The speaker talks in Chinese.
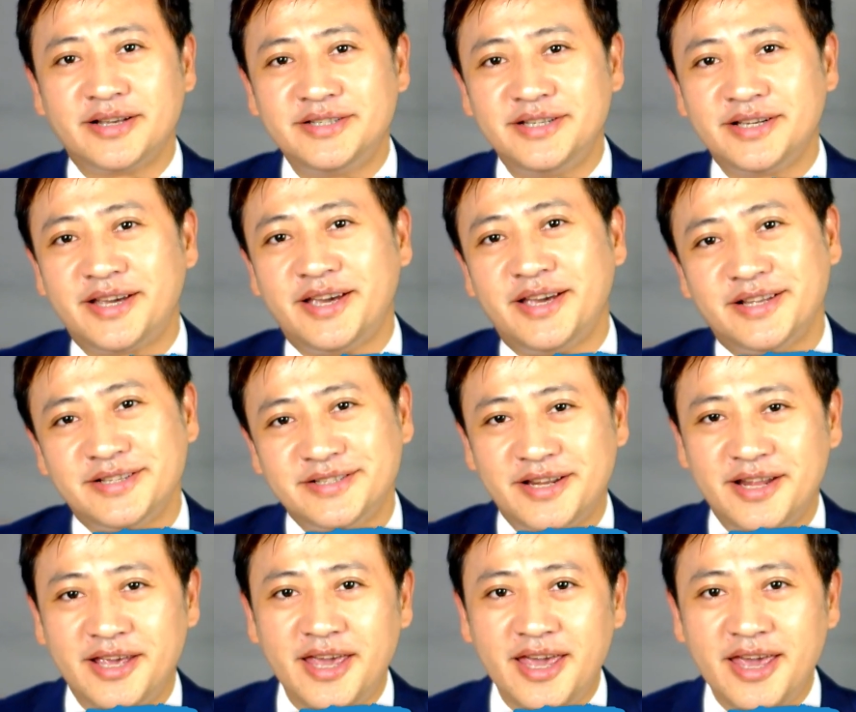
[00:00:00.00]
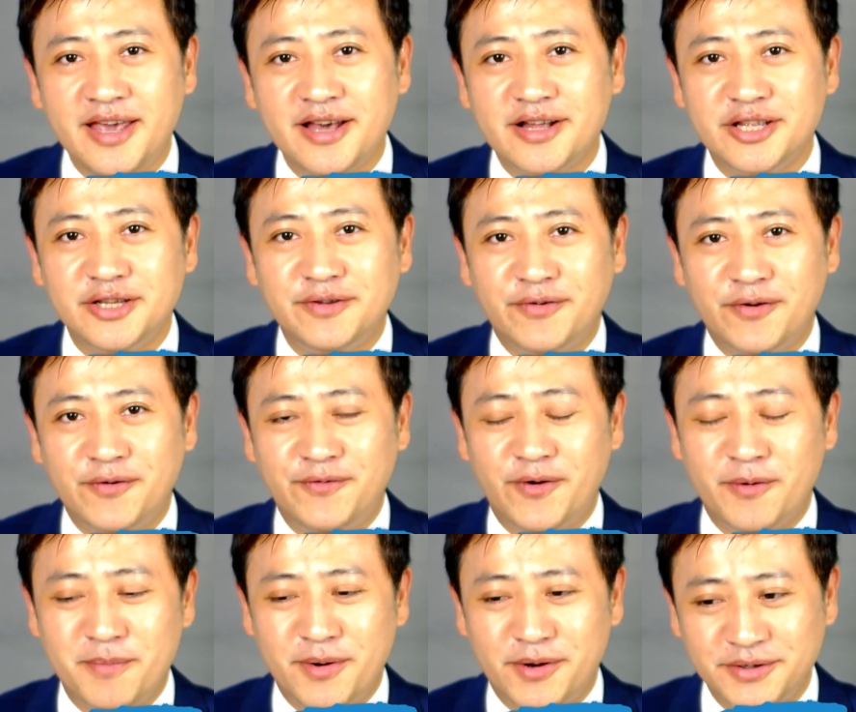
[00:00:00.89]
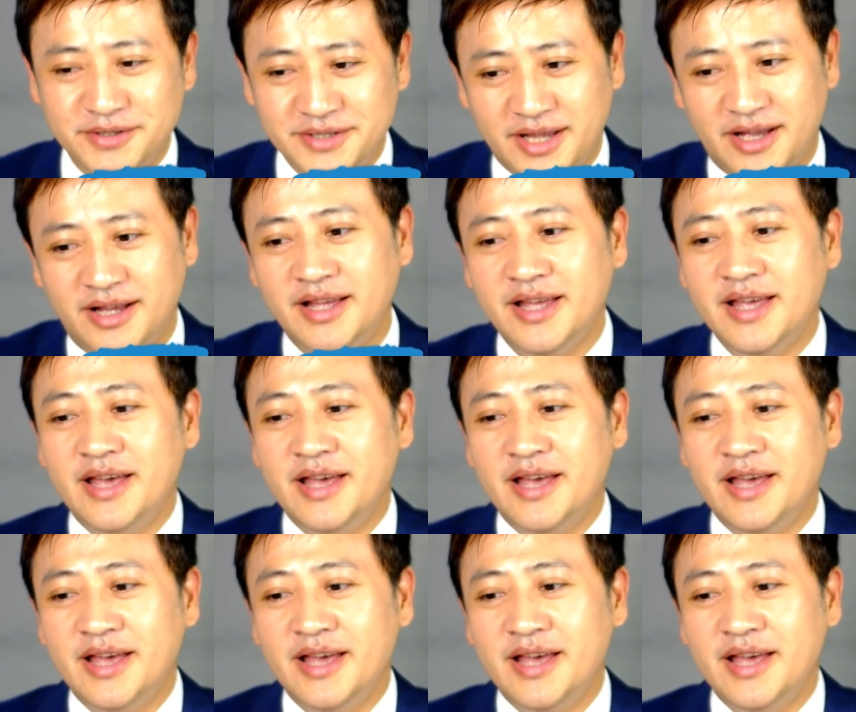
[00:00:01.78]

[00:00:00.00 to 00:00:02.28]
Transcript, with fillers: 说给，就的 English for Formosa。